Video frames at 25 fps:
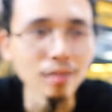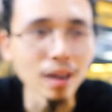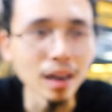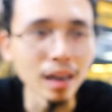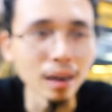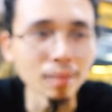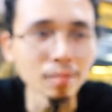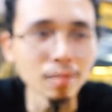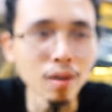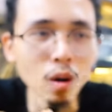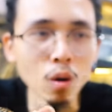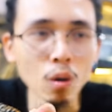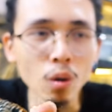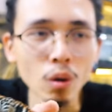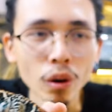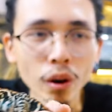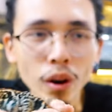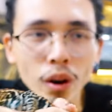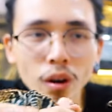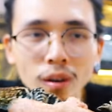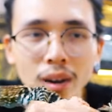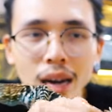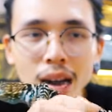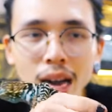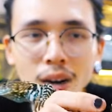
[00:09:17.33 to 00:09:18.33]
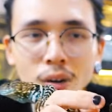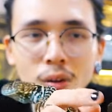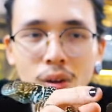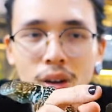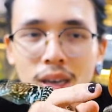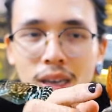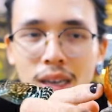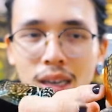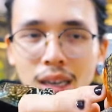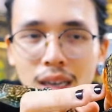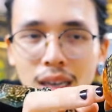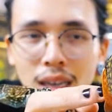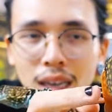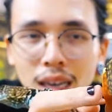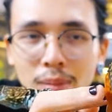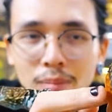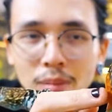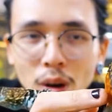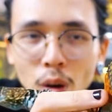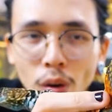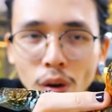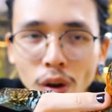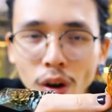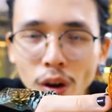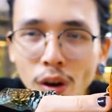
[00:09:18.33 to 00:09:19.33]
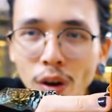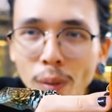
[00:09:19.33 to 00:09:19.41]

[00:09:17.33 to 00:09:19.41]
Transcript: Và cái màu của nó cũng khác luôn. Màu của